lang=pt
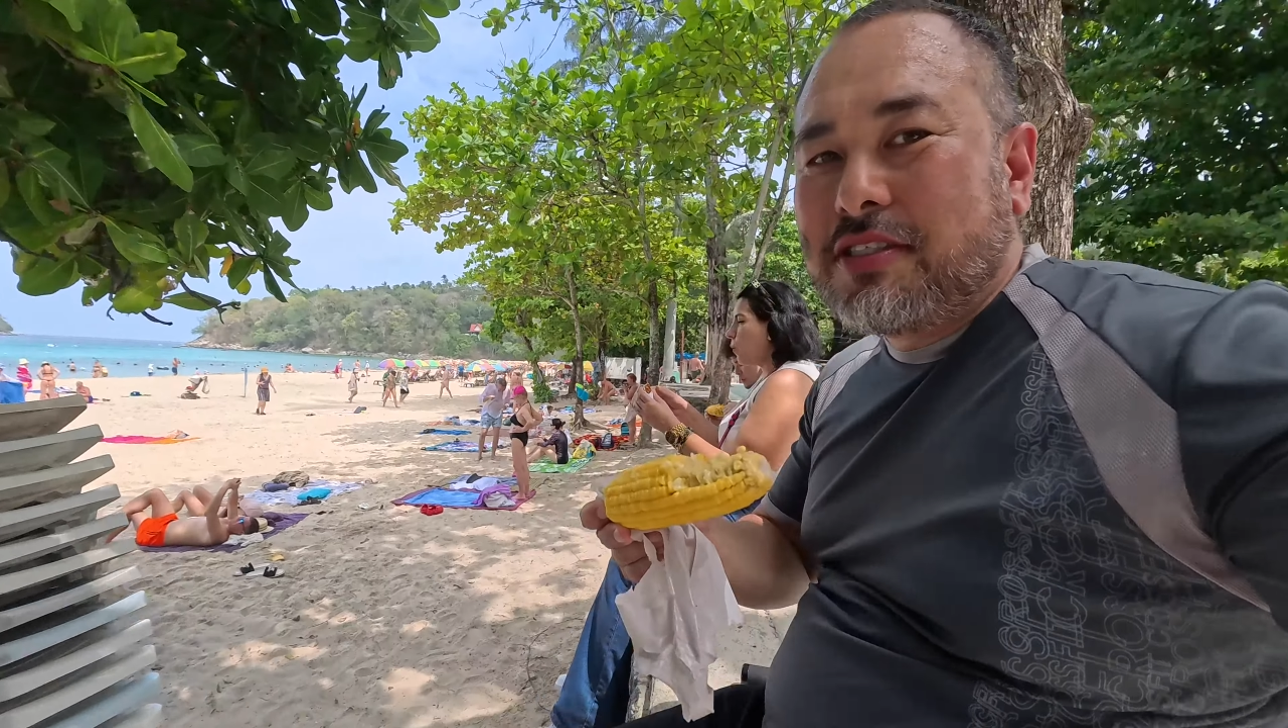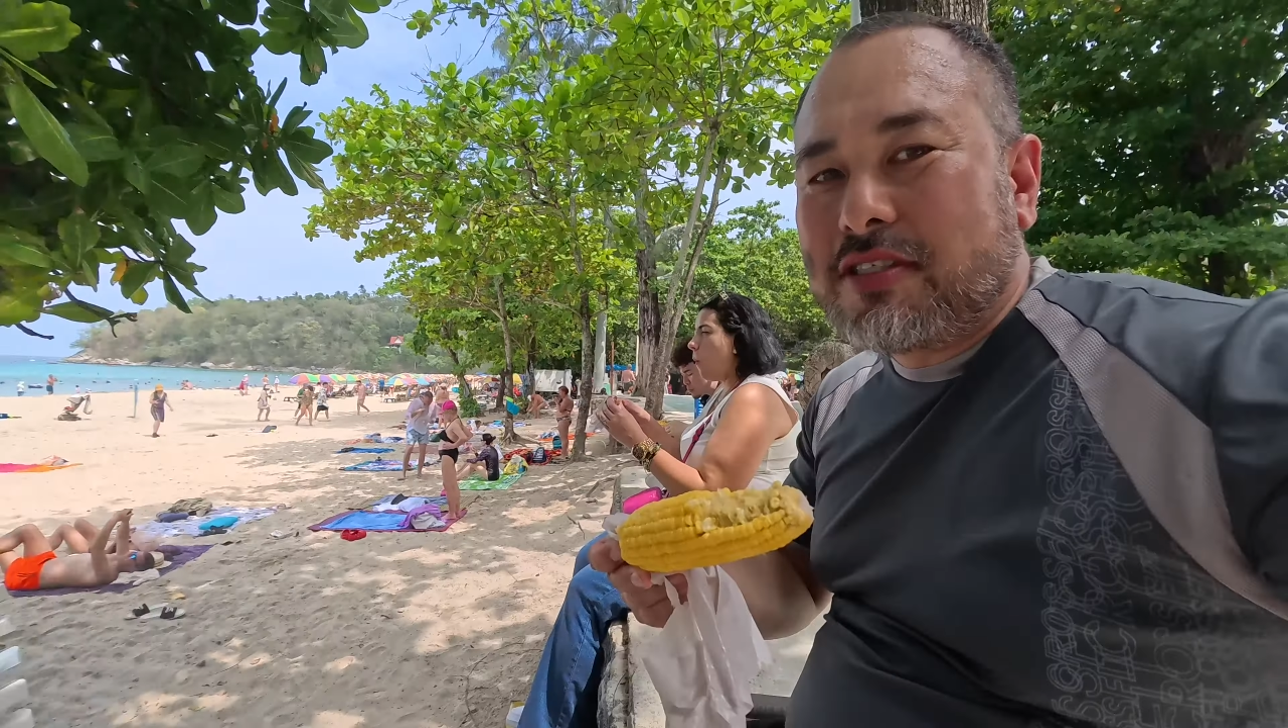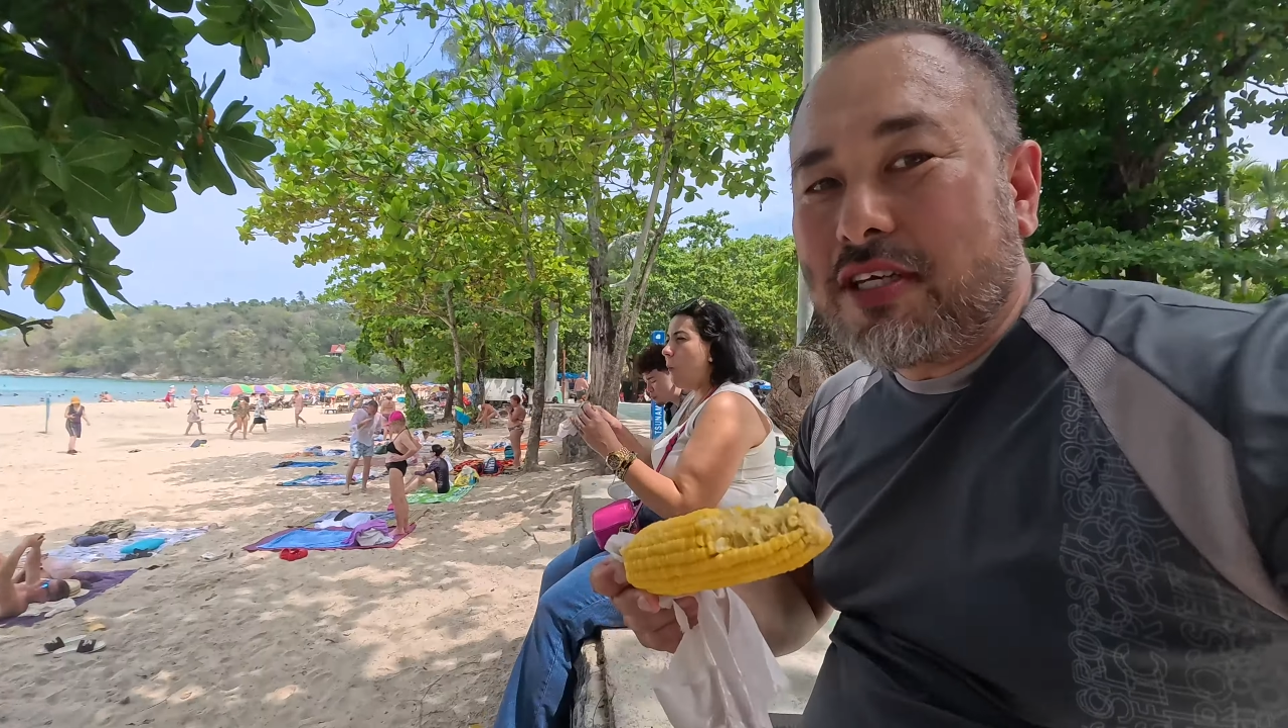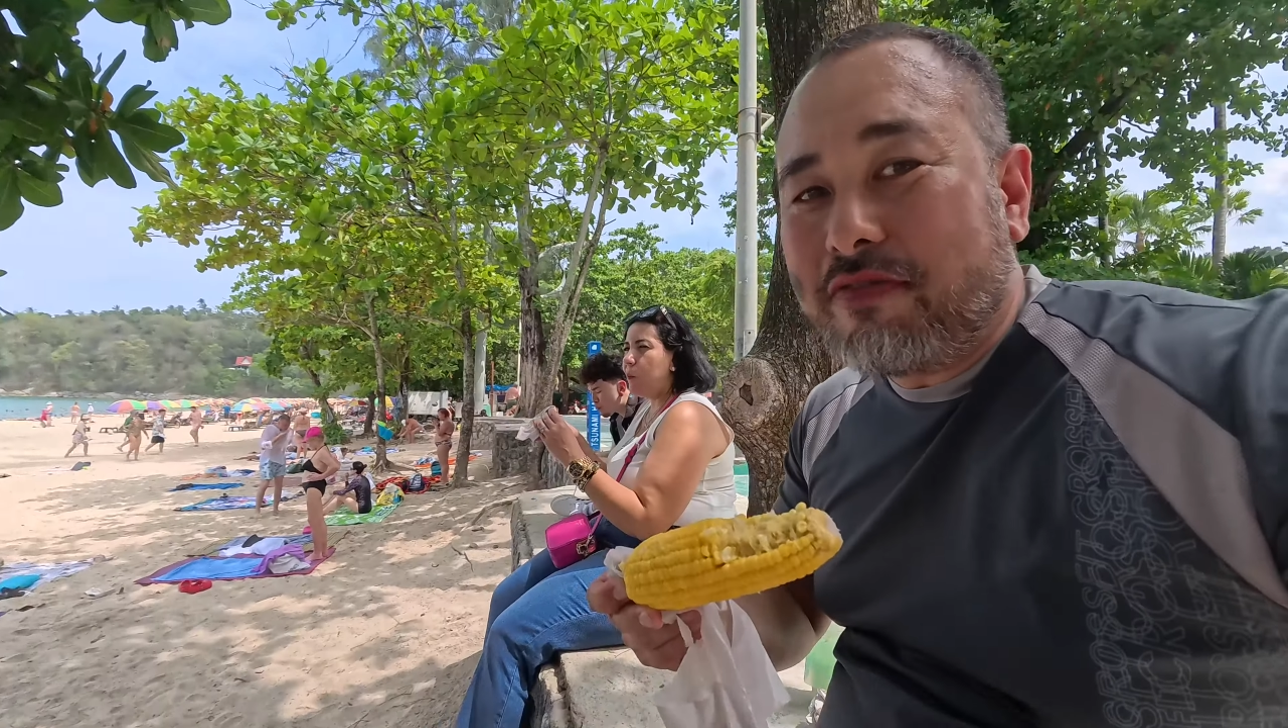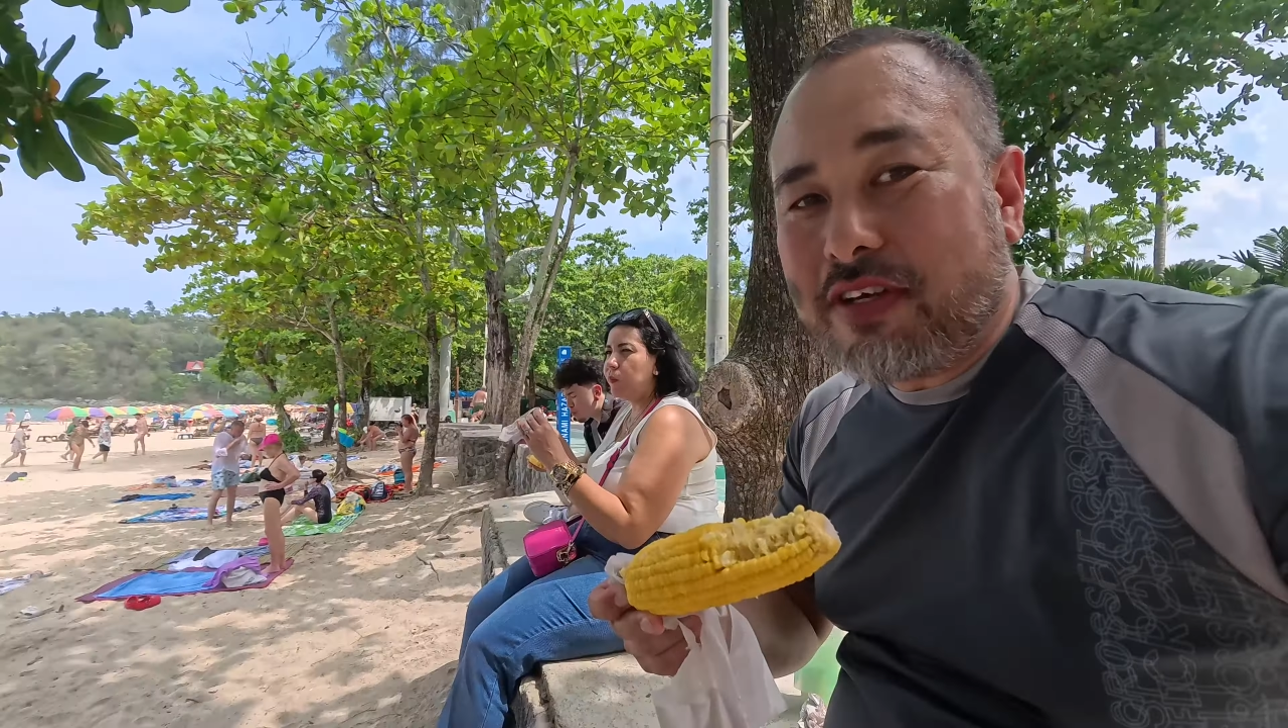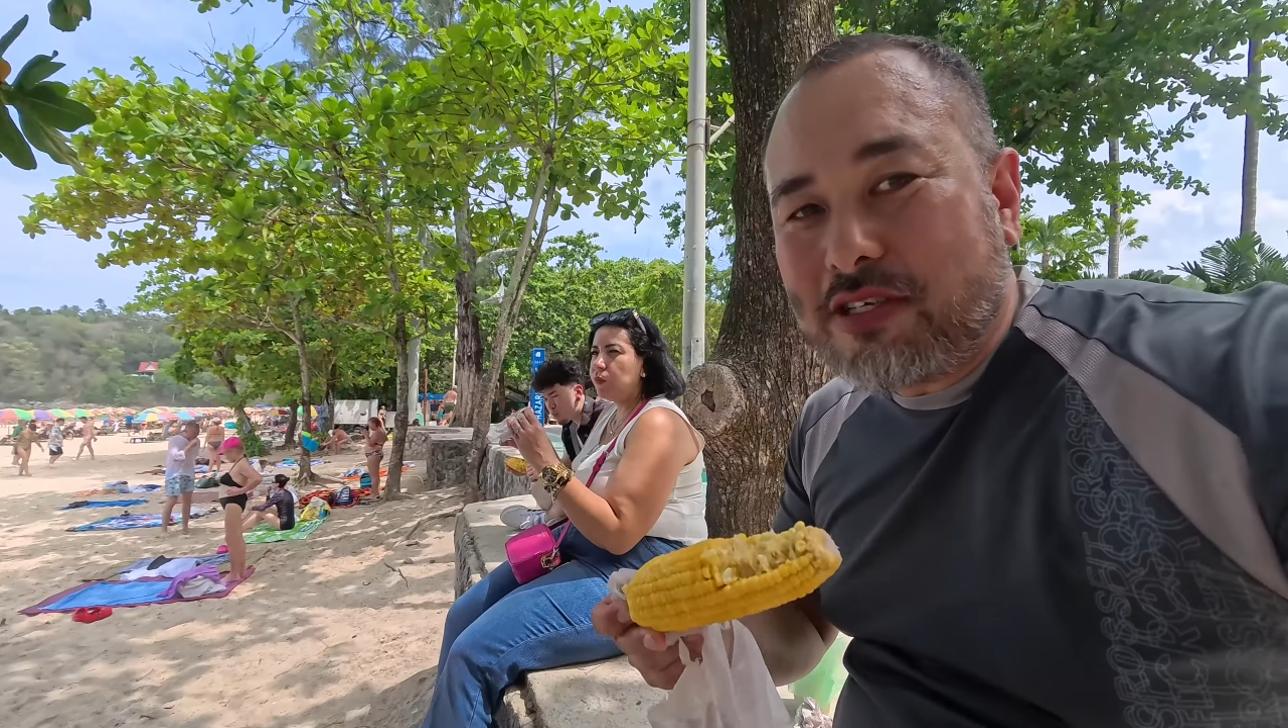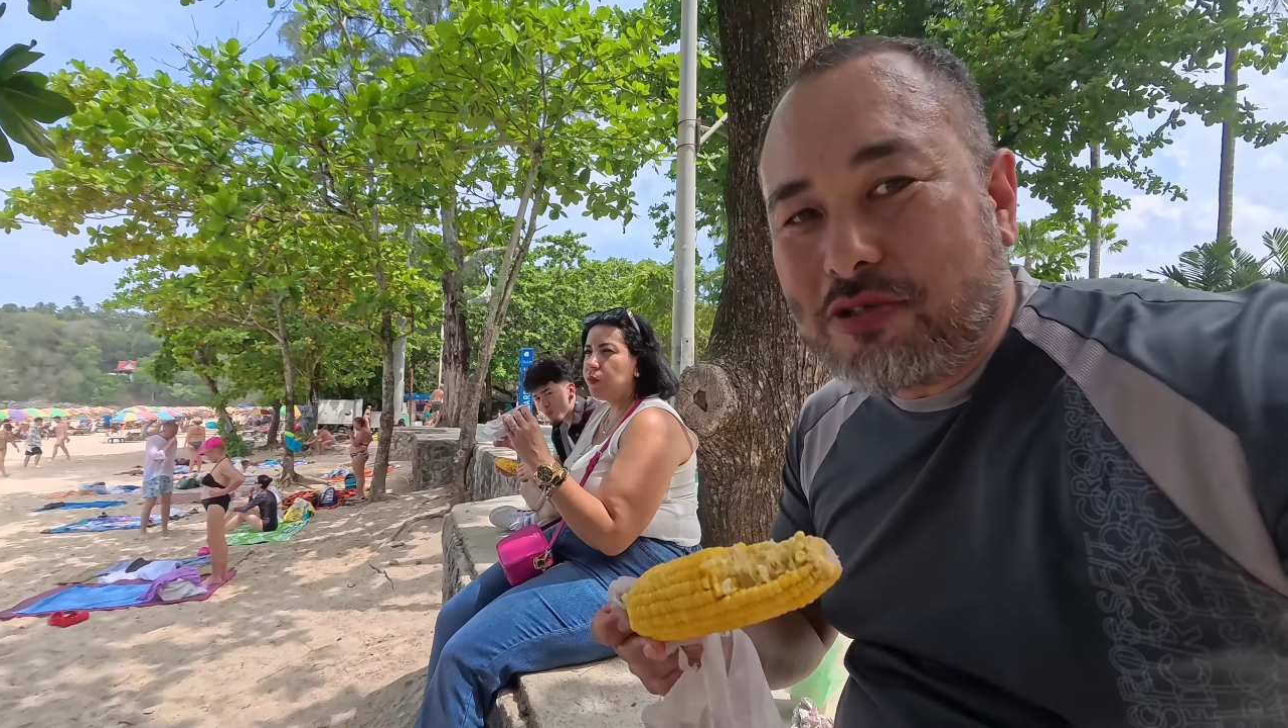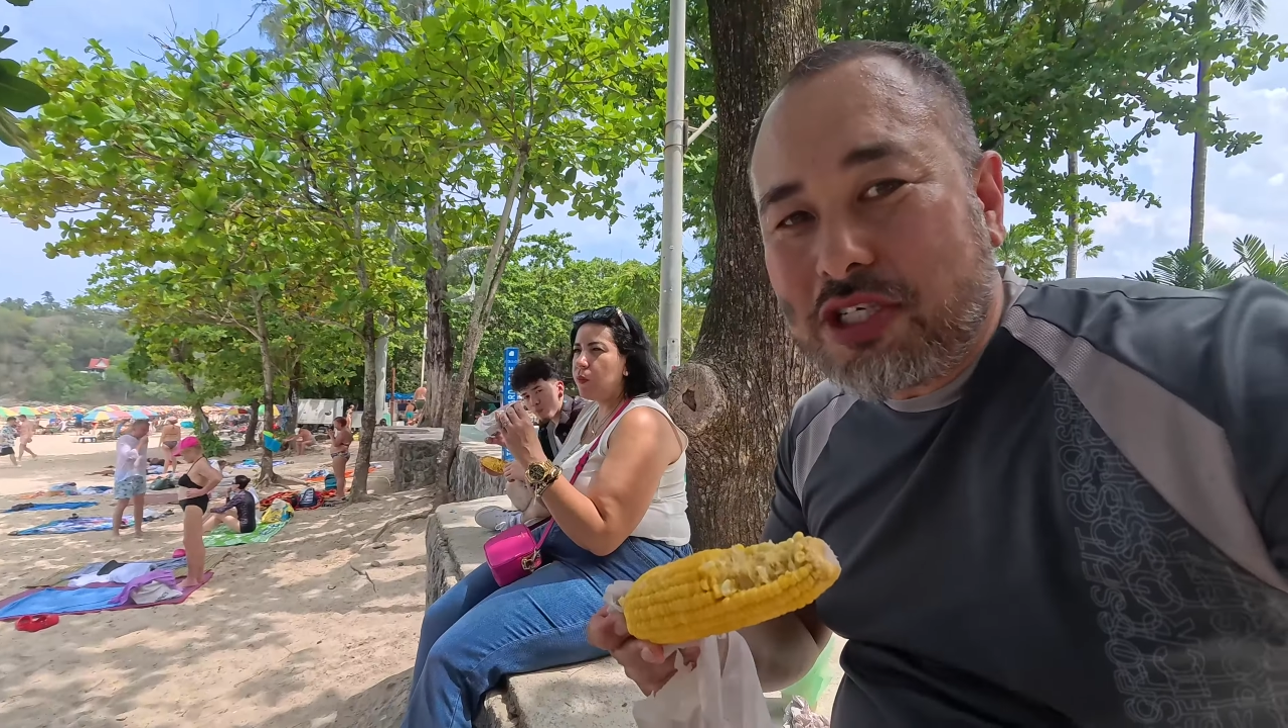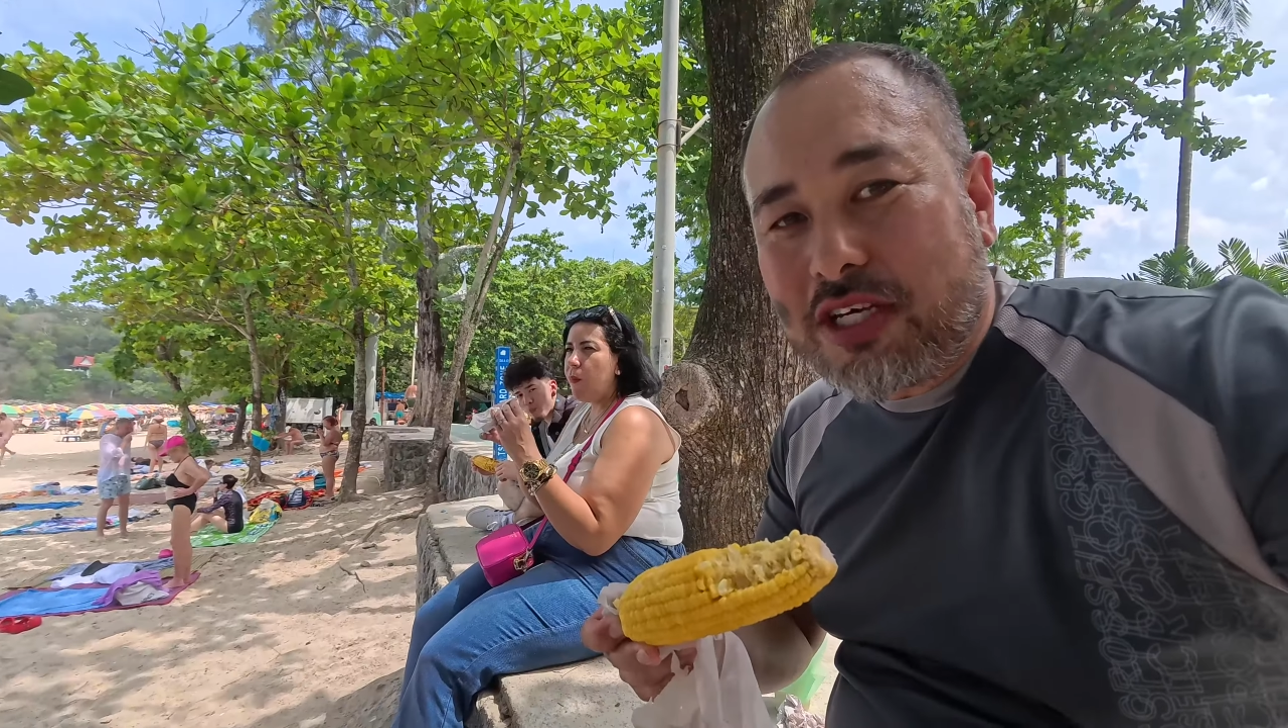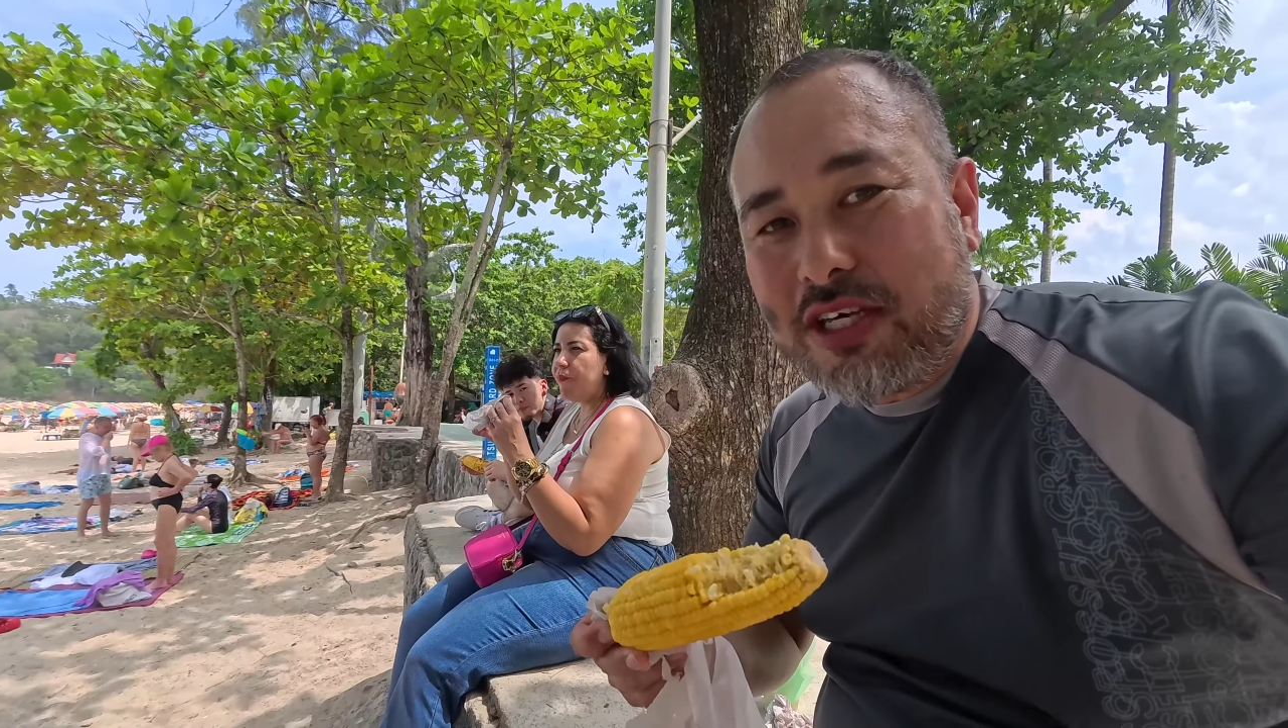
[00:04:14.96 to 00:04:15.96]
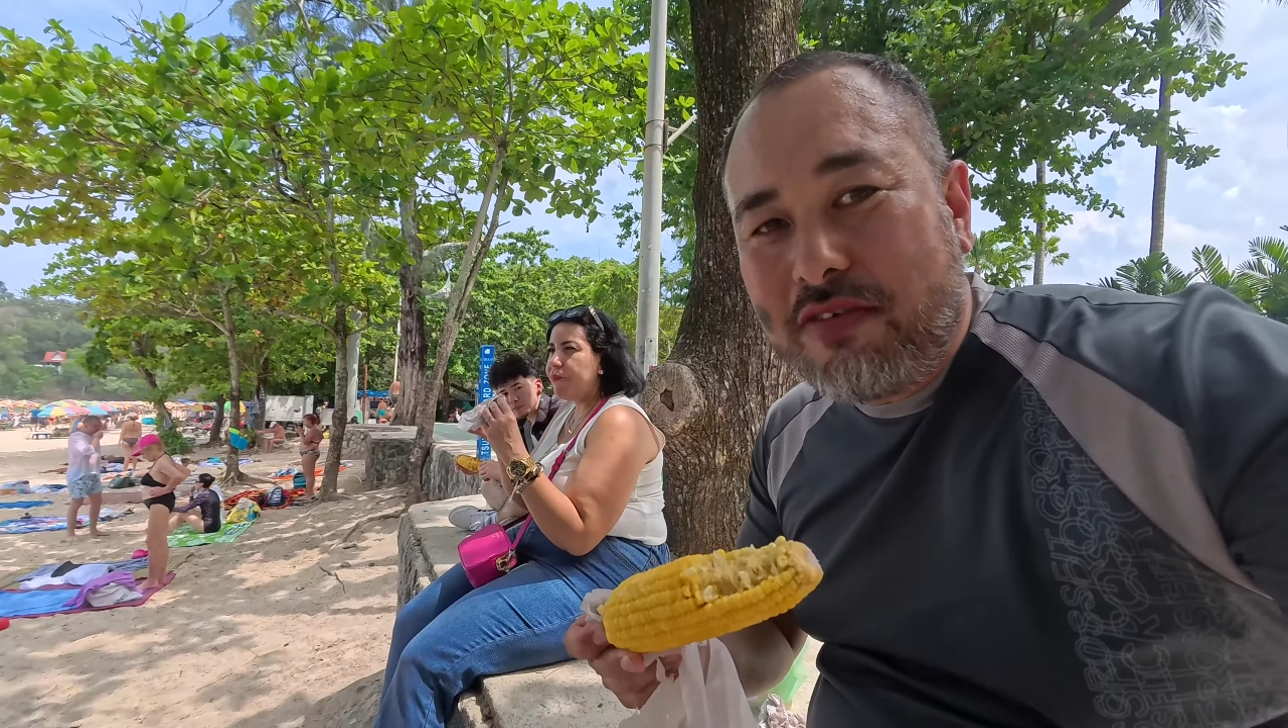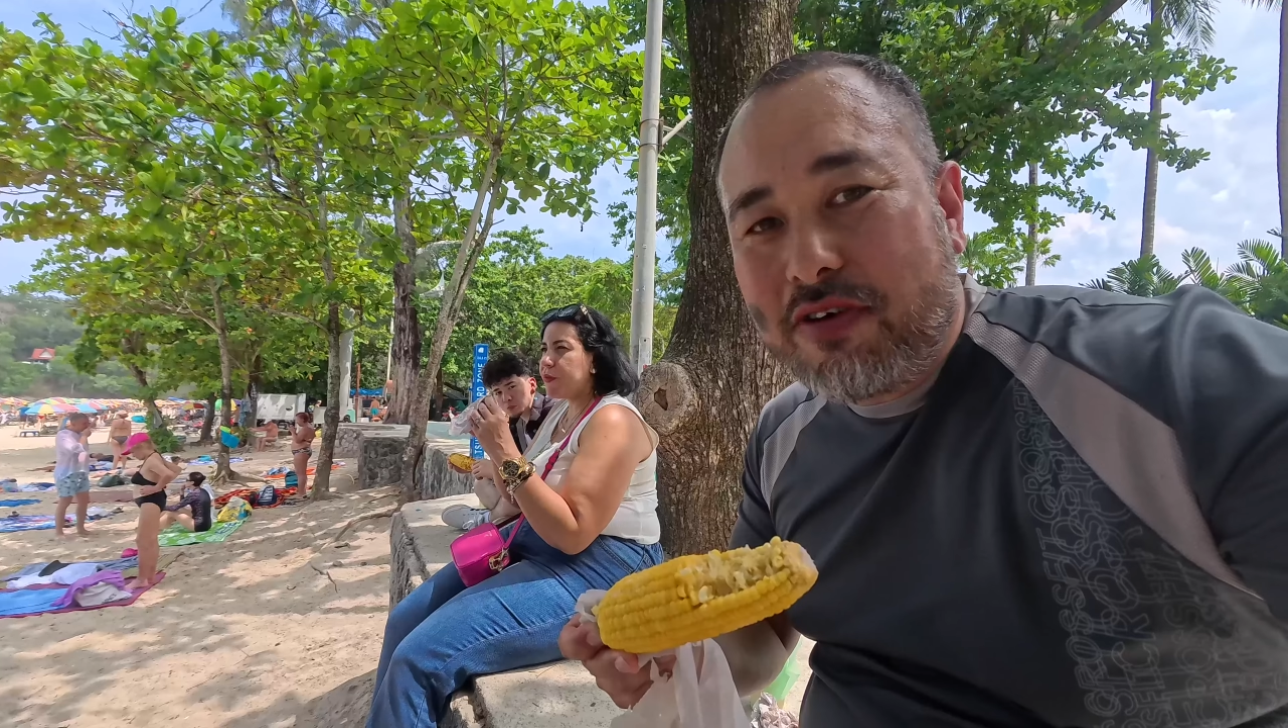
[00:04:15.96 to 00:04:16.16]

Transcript: Tem que fazer o check-in,